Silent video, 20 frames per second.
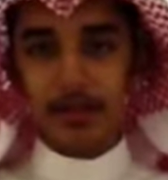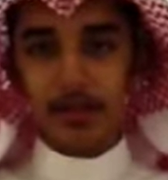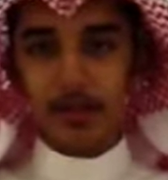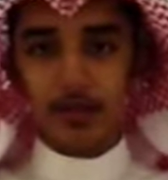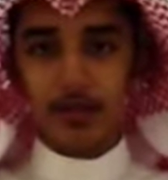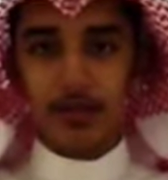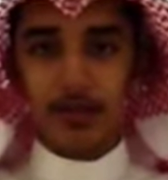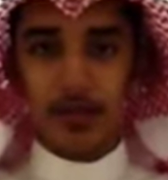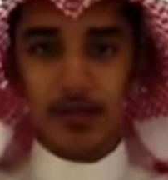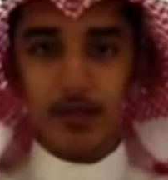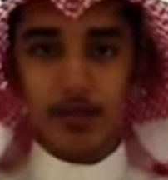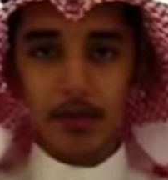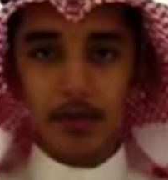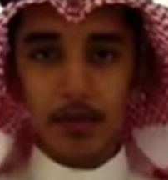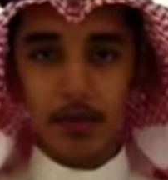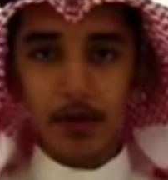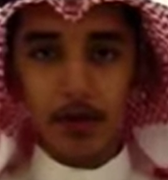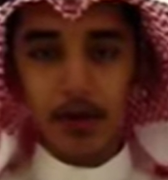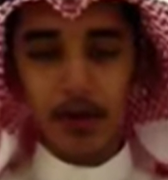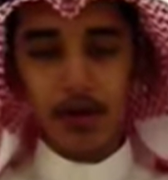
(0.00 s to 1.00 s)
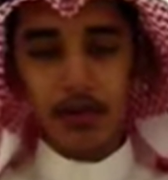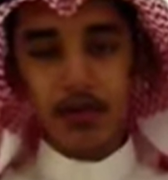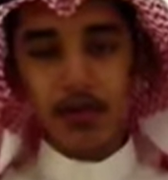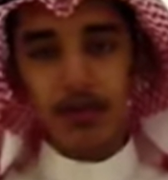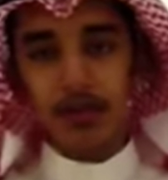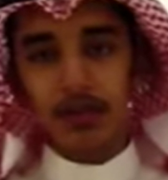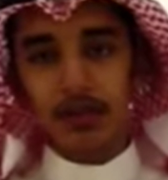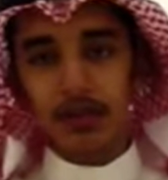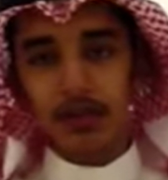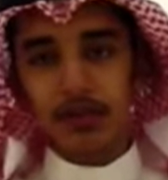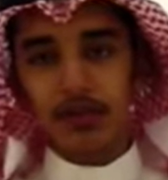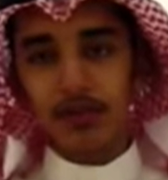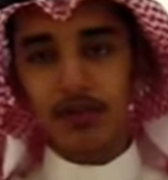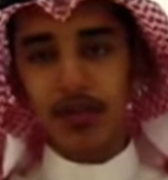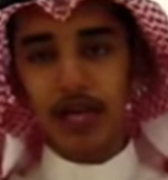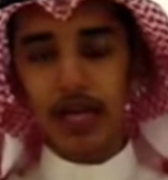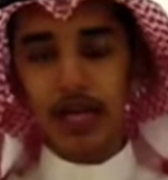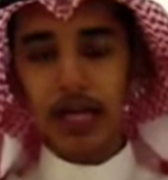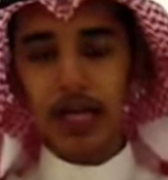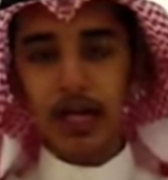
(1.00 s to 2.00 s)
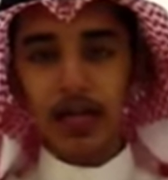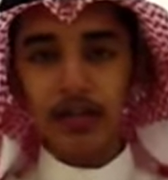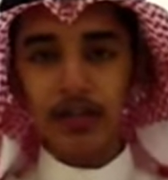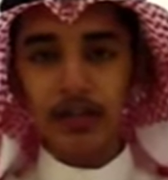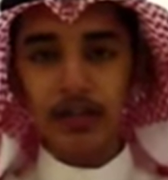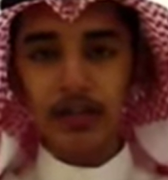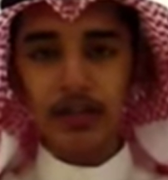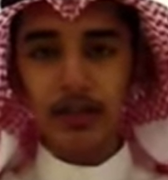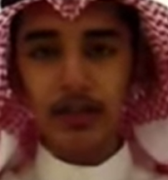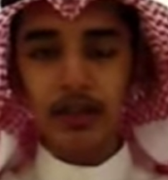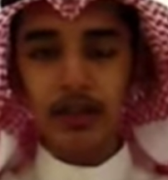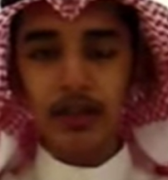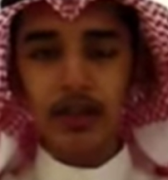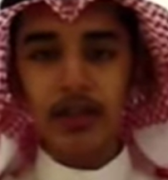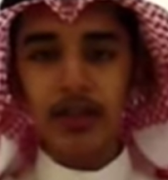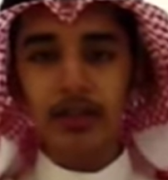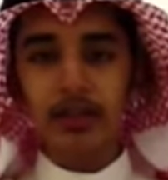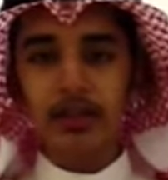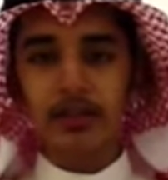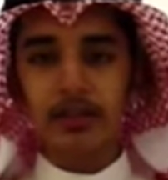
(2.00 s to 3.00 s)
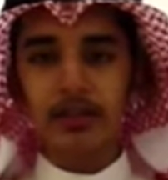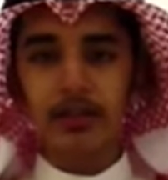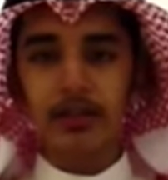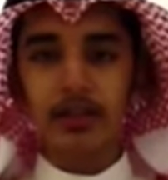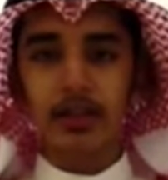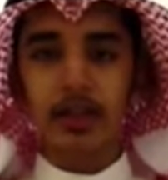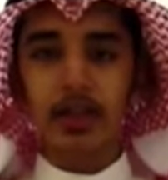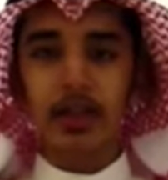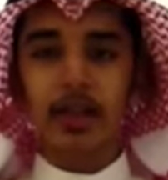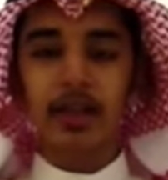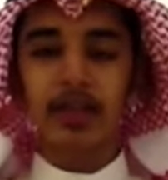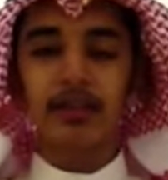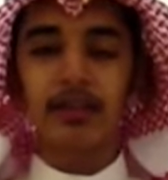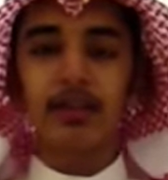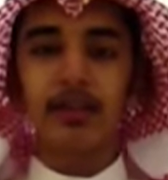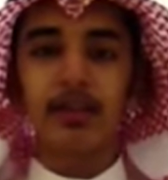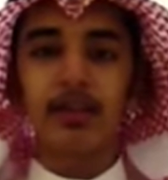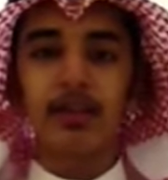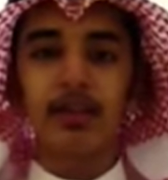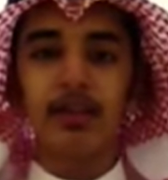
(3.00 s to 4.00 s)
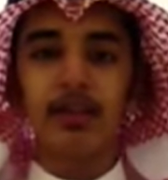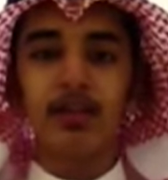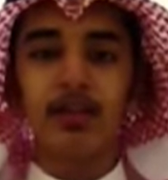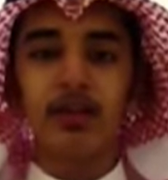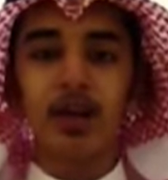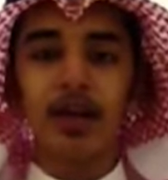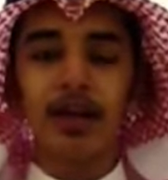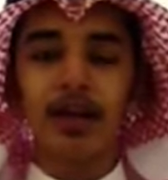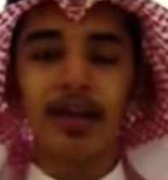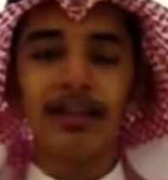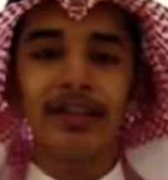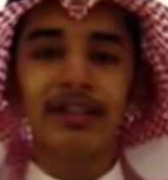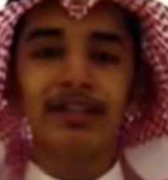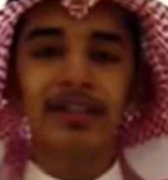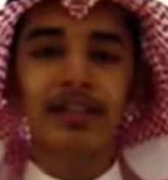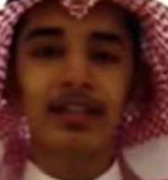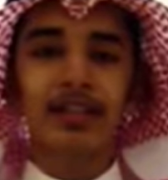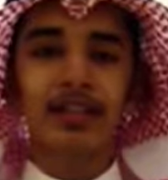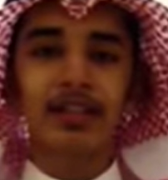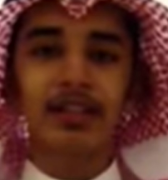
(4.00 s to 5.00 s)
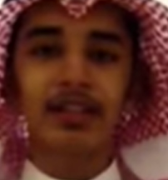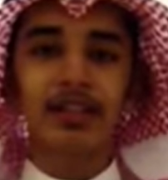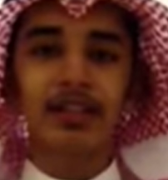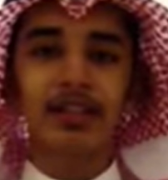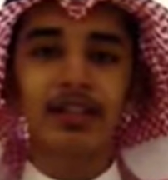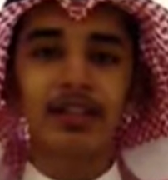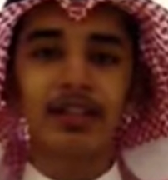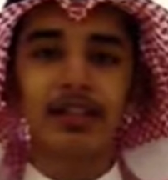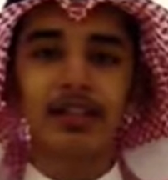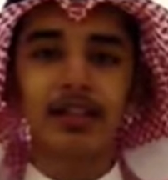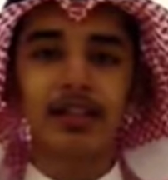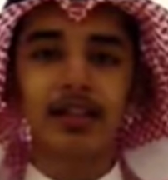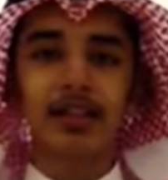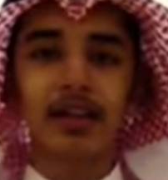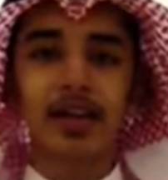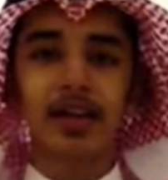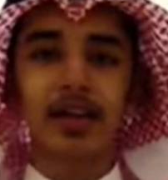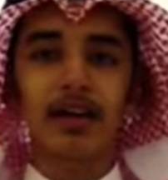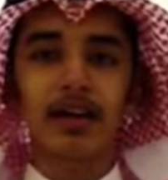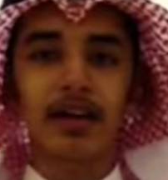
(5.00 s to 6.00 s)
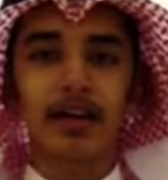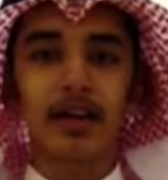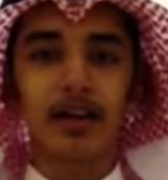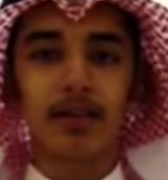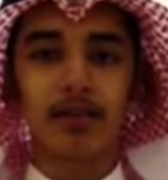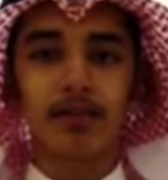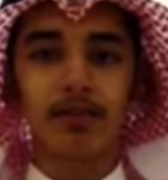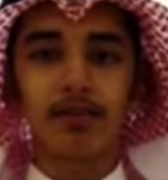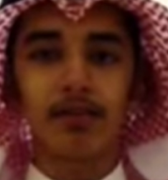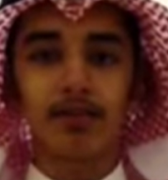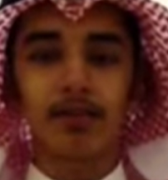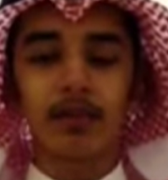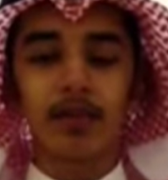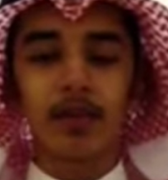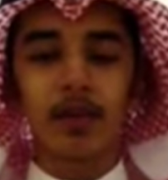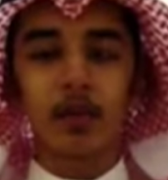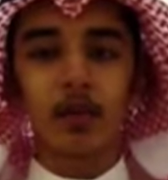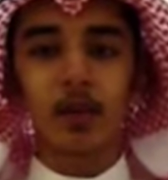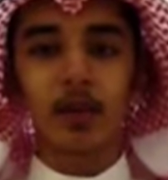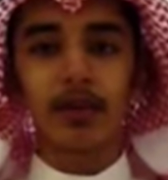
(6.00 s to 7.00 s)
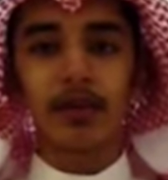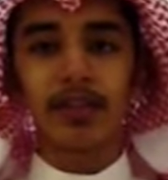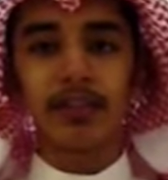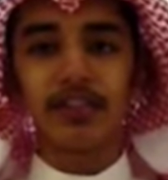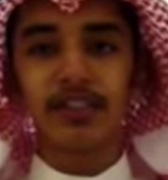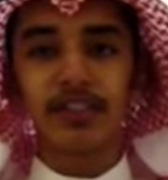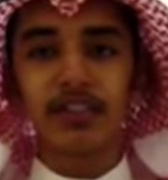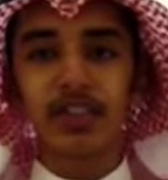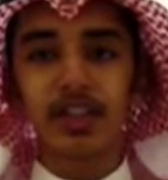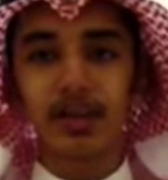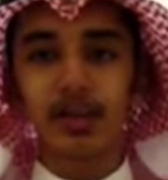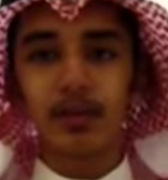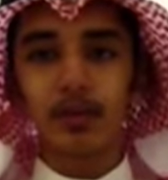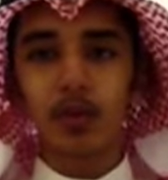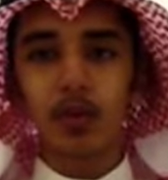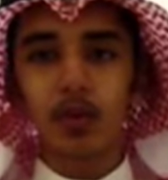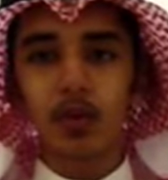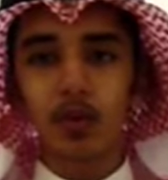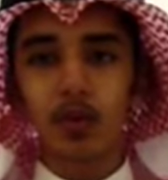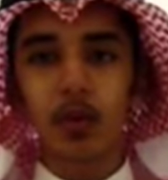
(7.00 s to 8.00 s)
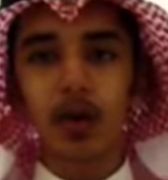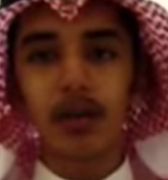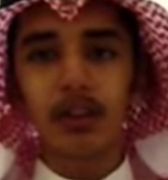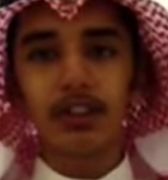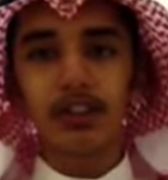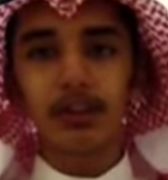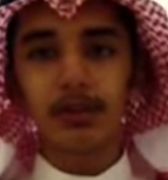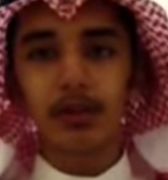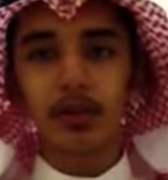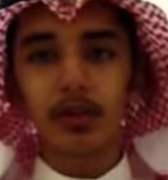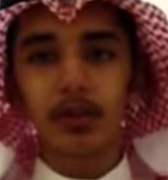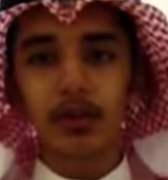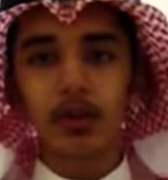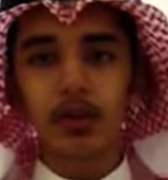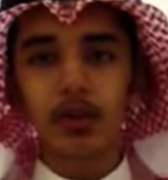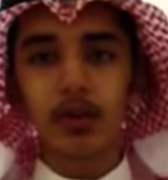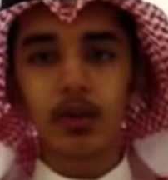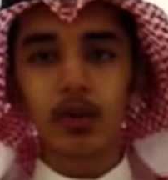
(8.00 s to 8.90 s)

فيها المواعظ فيها الأحاديث والآيات التي تدل على أن التدخين حرام وأن اجتنابه واجب